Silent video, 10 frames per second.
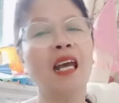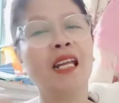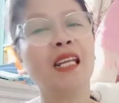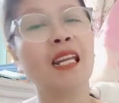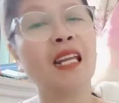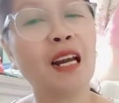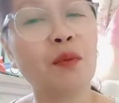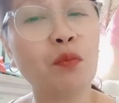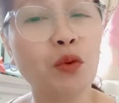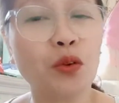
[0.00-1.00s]
Hindi na lang
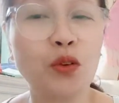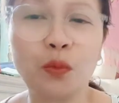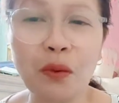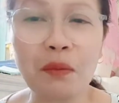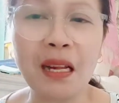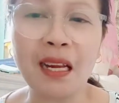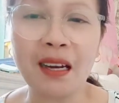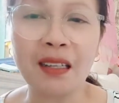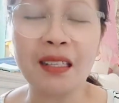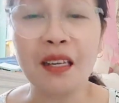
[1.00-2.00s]
puro yung pamilya
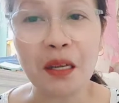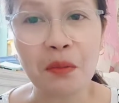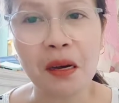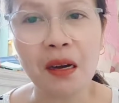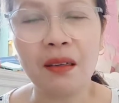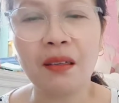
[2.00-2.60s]
natin, di ba?